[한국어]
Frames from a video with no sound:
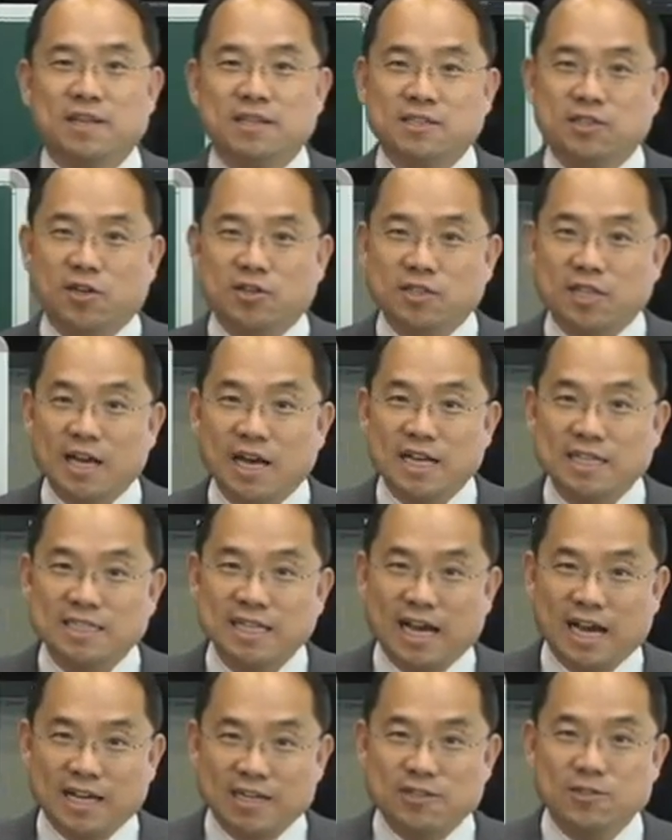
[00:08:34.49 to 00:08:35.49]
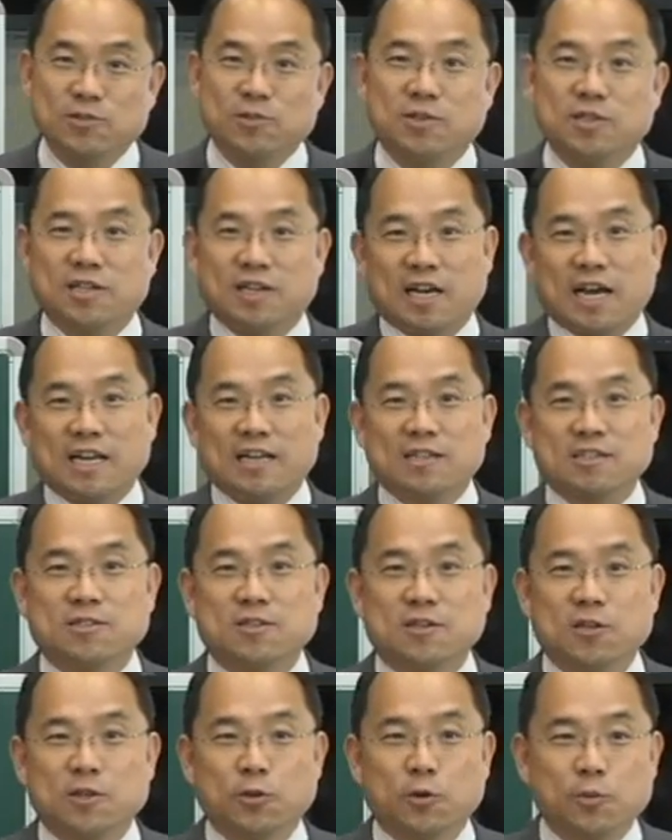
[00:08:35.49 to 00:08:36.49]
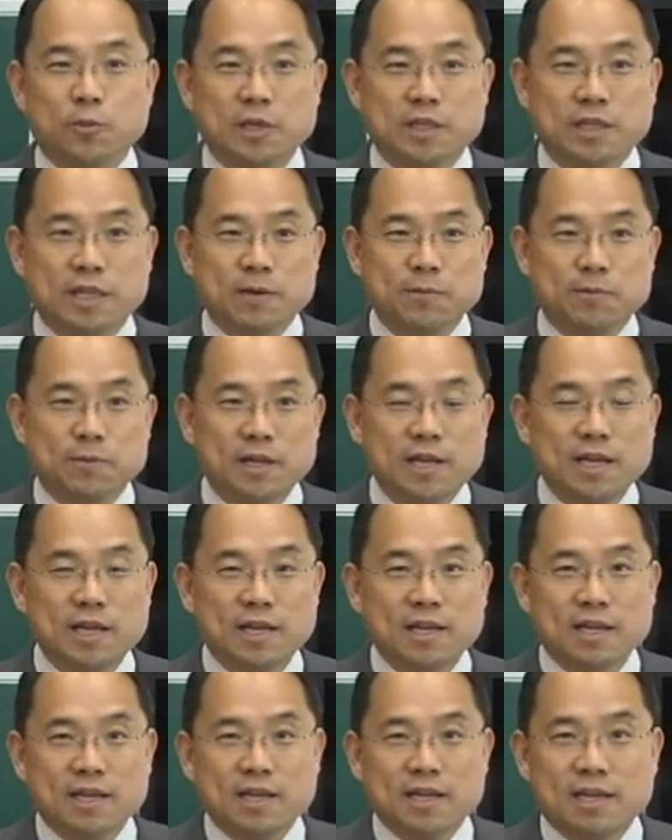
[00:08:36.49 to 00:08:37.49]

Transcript: 적당하지 않을 수 있는 가능성이 높기 때문에